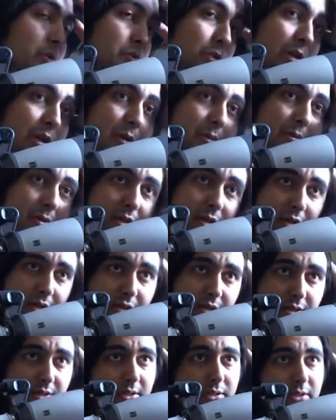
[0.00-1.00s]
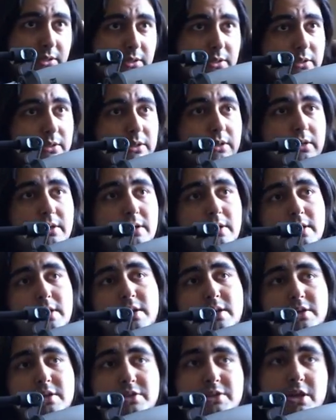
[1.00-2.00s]
şöyle bir
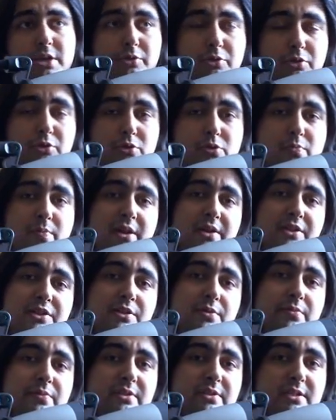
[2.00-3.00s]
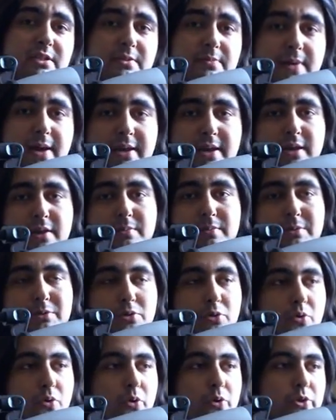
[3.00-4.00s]
şey düşündüm. ben. Şimdi siz benden
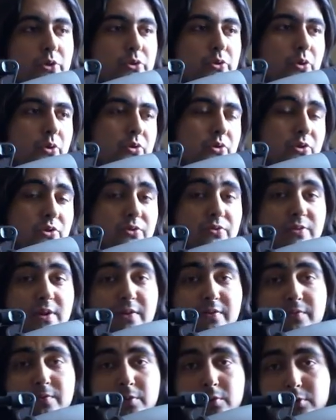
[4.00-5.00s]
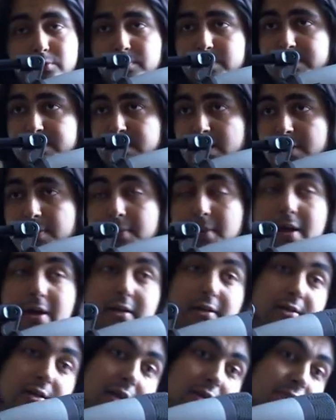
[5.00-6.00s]
birçok oyun istiyorsunuz. FNAF World mesela
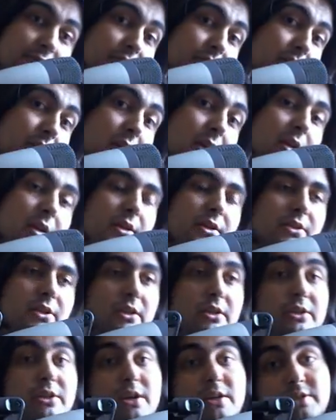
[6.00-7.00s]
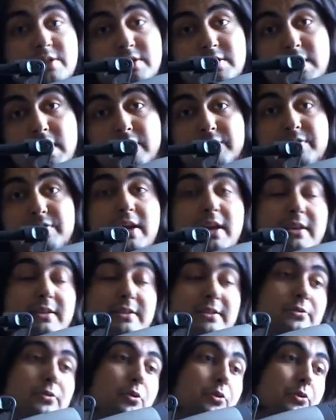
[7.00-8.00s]
Minecraft işte Crazy Craft,
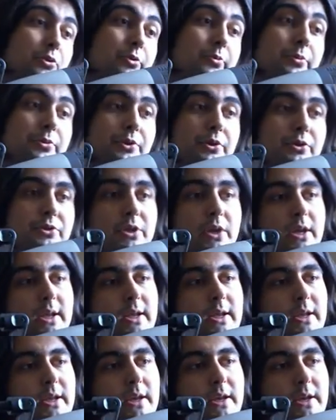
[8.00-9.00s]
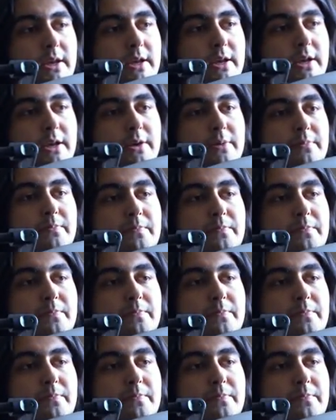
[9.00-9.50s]
Hexit olur budur. Ee,